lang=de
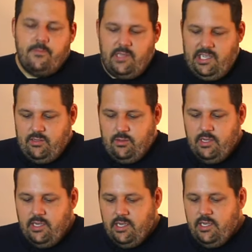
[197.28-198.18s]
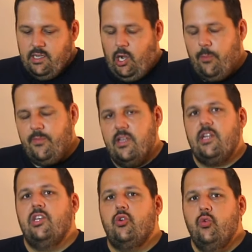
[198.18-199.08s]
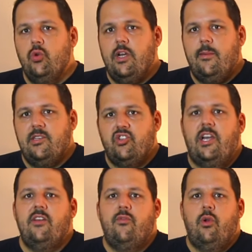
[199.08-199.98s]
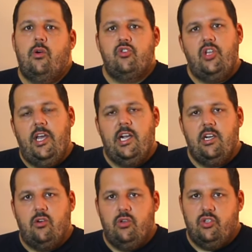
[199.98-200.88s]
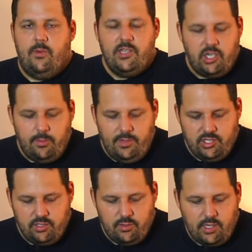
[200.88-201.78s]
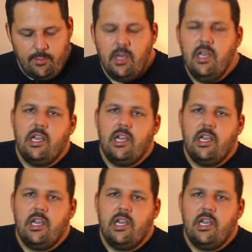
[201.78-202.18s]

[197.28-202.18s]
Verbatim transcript: Also hauptsächlich gut, aber es scheint wohl auch stärkere und schwächere Batches zu geben.